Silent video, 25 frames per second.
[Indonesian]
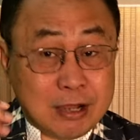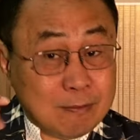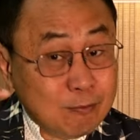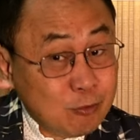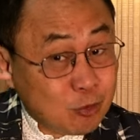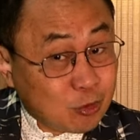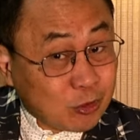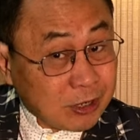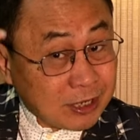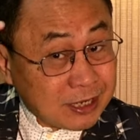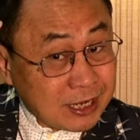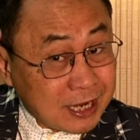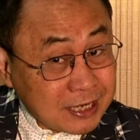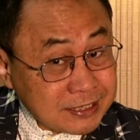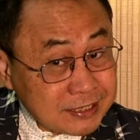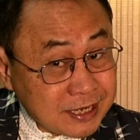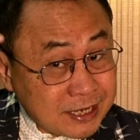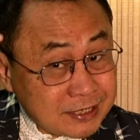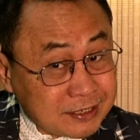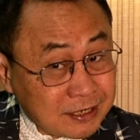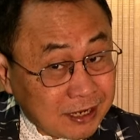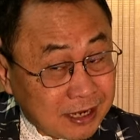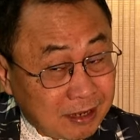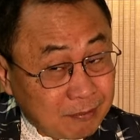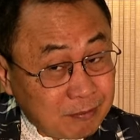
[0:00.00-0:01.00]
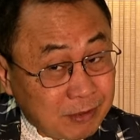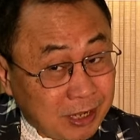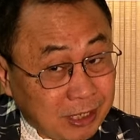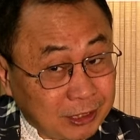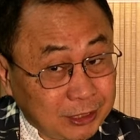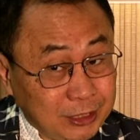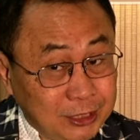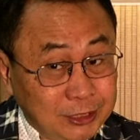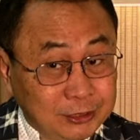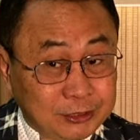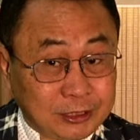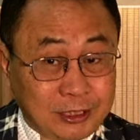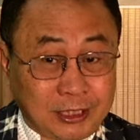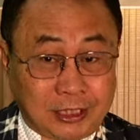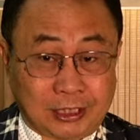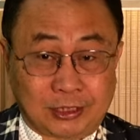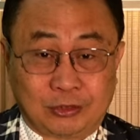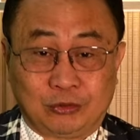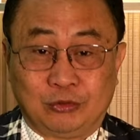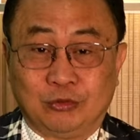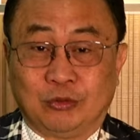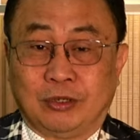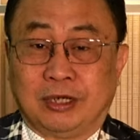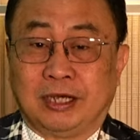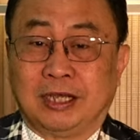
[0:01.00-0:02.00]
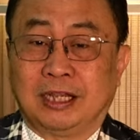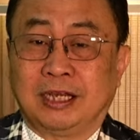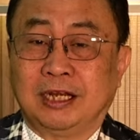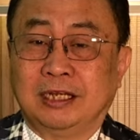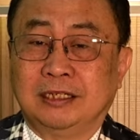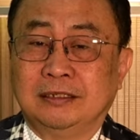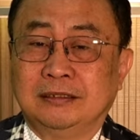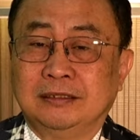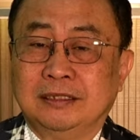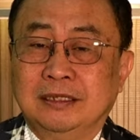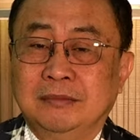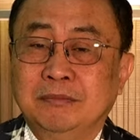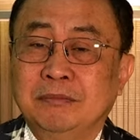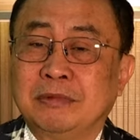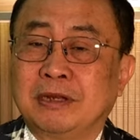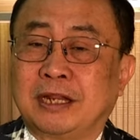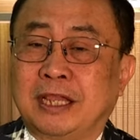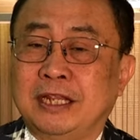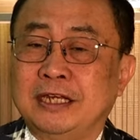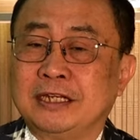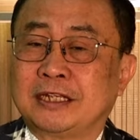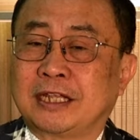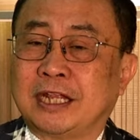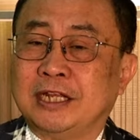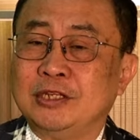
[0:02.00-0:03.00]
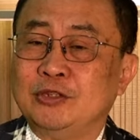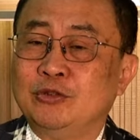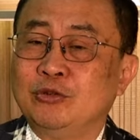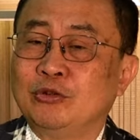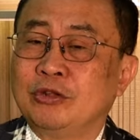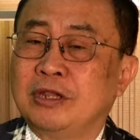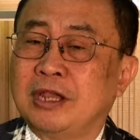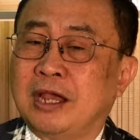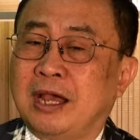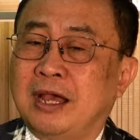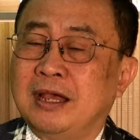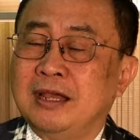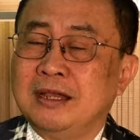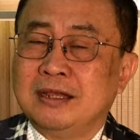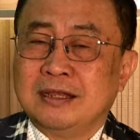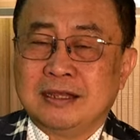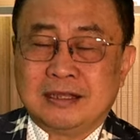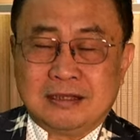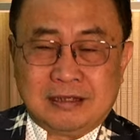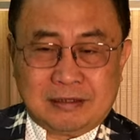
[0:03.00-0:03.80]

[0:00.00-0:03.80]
bukan hanya dalam hal intelektual, melainkan juga